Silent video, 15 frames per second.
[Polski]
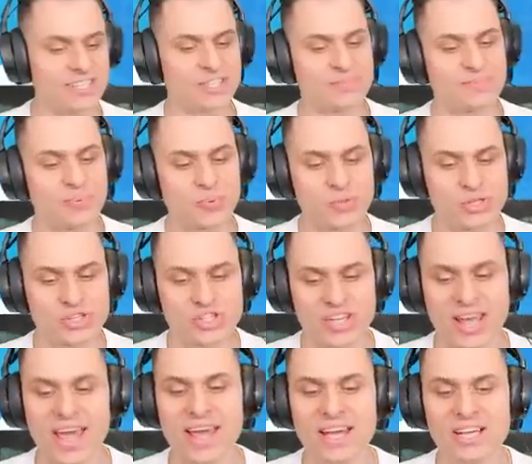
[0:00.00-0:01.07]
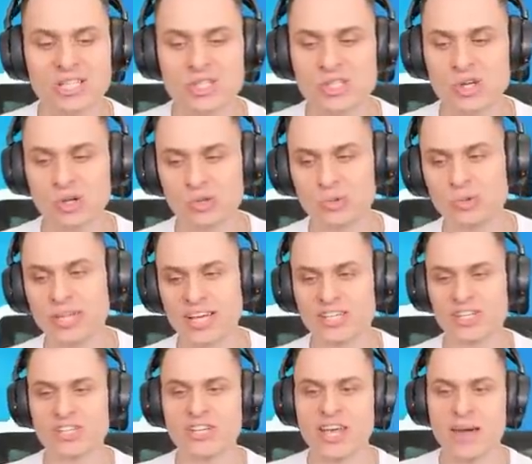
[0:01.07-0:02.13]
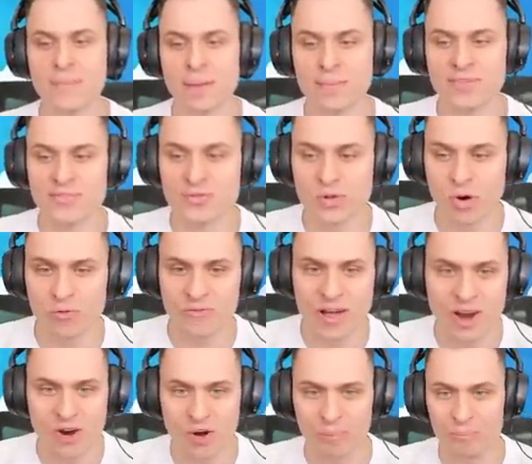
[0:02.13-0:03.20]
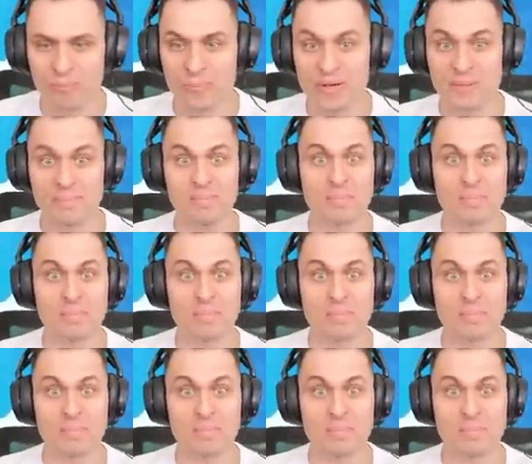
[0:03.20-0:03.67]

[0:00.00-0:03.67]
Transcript: i spójrzcie, co tutaj się dzieje. Mamy nowe lobby